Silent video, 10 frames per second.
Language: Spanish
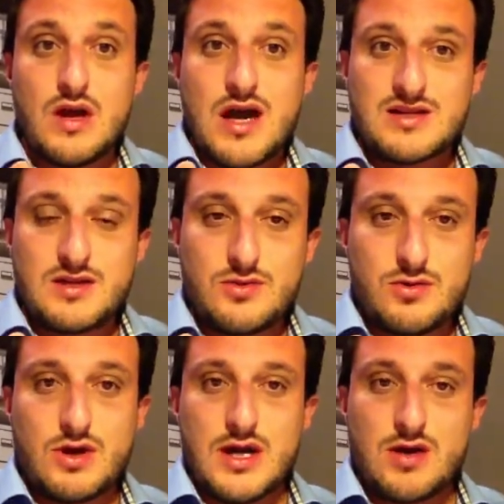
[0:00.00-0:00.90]
ha
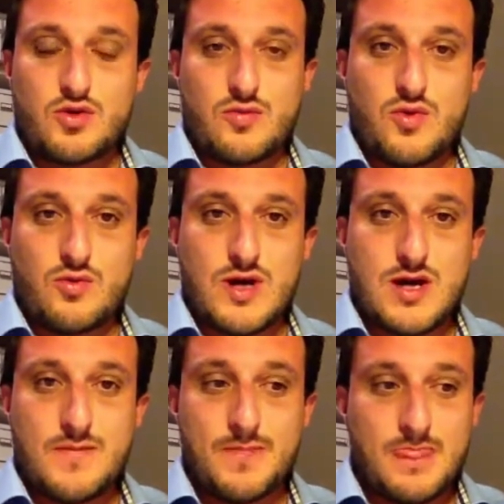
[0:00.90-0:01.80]
sido crear como
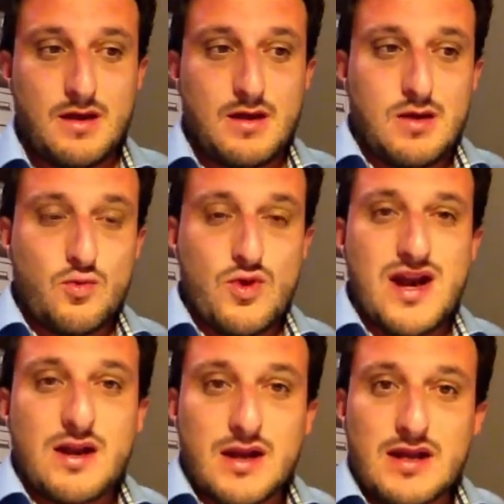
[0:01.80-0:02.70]
una,
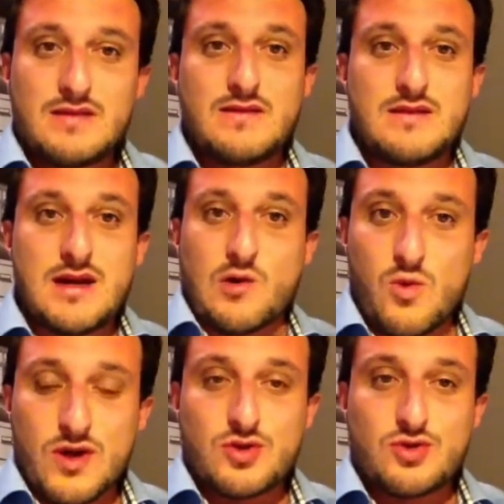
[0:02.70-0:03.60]
una red de
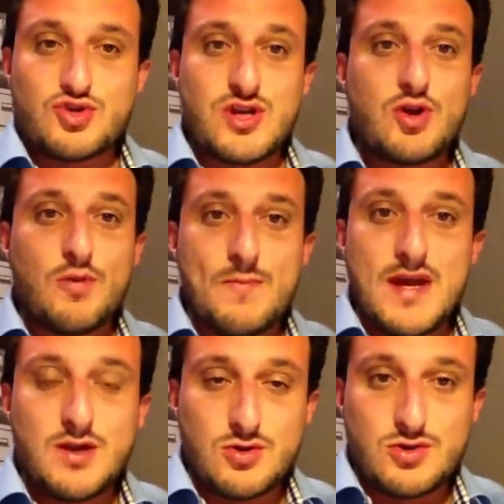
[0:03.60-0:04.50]
acuerdos y
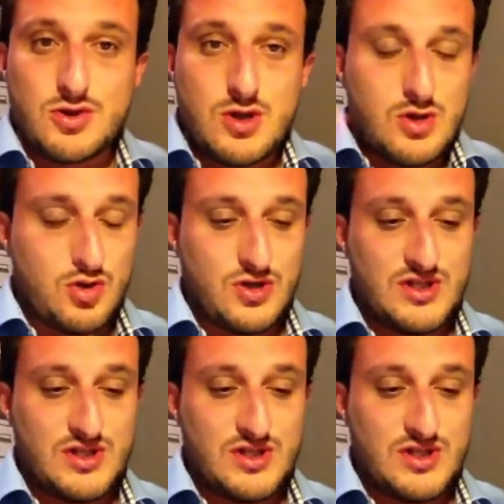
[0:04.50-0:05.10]
convenios con